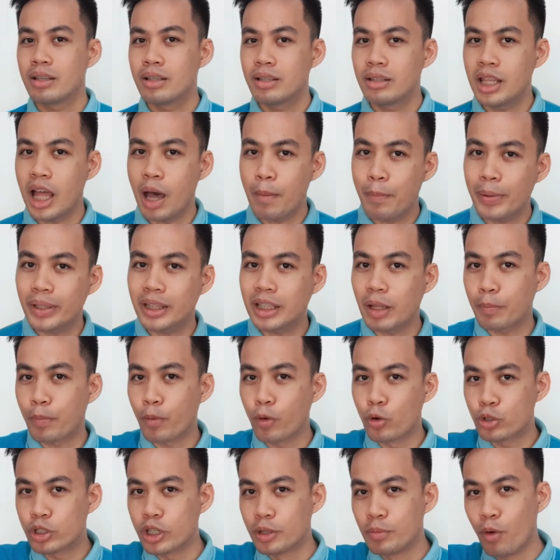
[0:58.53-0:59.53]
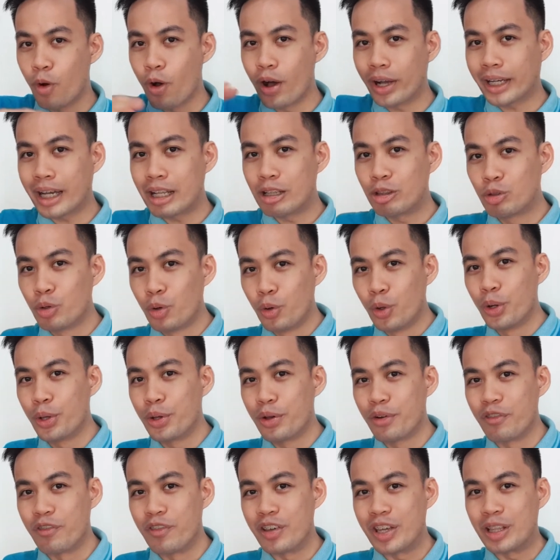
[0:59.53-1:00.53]
dapat tapusin mo hanggang dulo
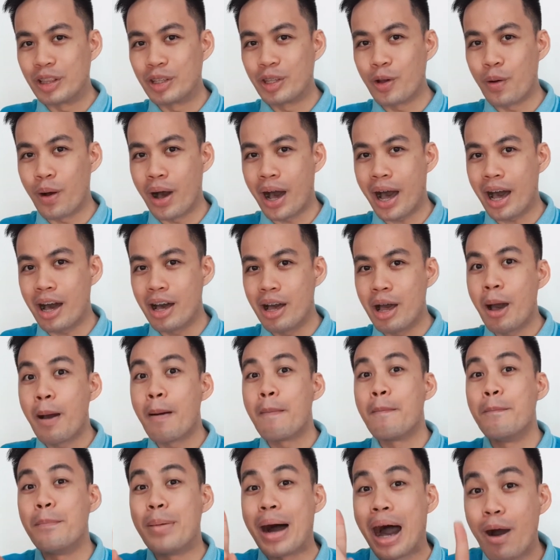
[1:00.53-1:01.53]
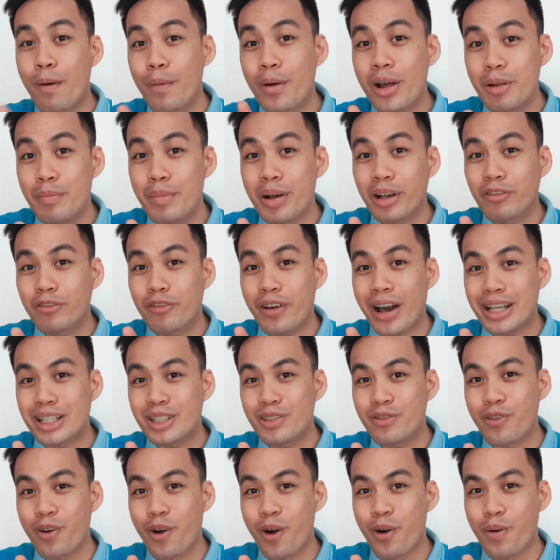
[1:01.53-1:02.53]
yung video ha. Bawal
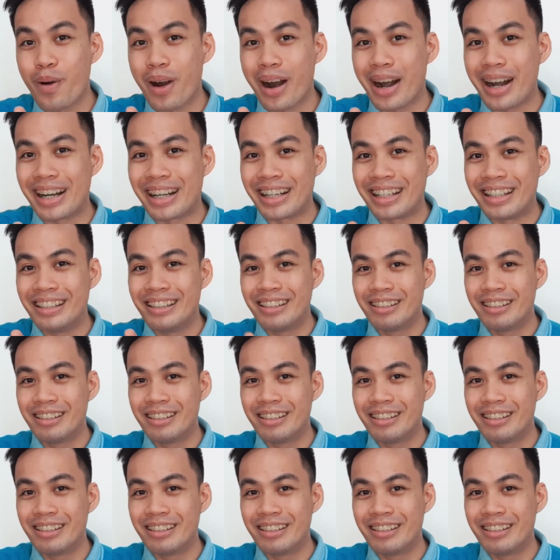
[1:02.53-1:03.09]
mag-fast forward!